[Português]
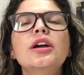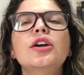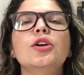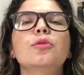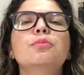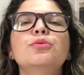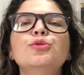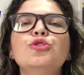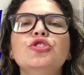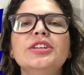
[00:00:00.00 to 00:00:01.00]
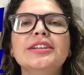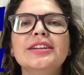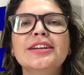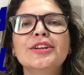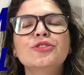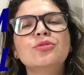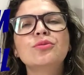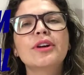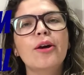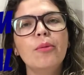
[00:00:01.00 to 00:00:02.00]
eu pude
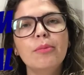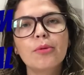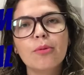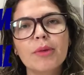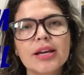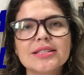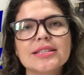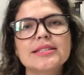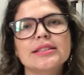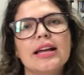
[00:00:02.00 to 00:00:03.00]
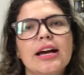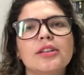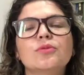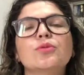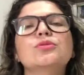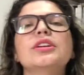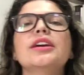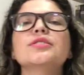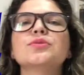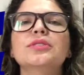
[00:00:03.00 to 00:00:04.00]
divulgar um pouco mais esse lado,
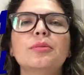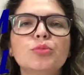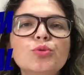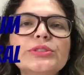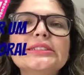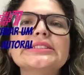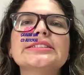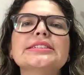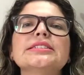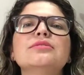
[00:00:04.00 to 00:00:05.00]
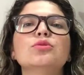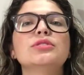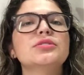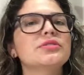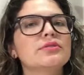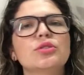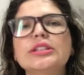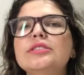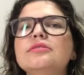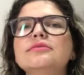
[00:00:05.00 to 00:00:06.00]
voltei a estudar música, voltei a estudar
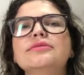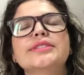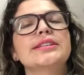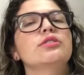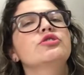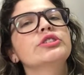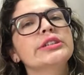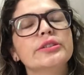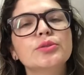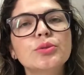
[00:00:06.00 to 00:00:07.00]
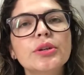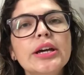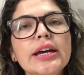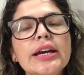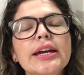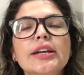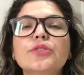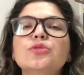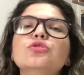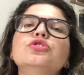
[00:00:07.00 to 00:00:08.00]
violão, fazer aula de canto e
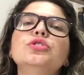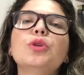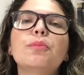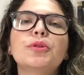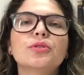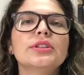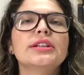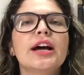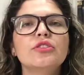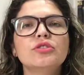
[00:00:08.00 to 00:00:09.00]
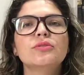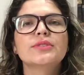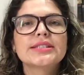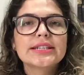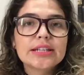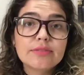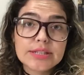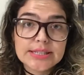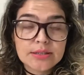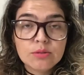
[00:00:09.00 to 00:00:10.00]
surgiu a oportunidade de eu fazer
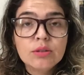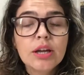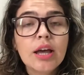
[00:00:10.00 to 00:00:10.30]
gravação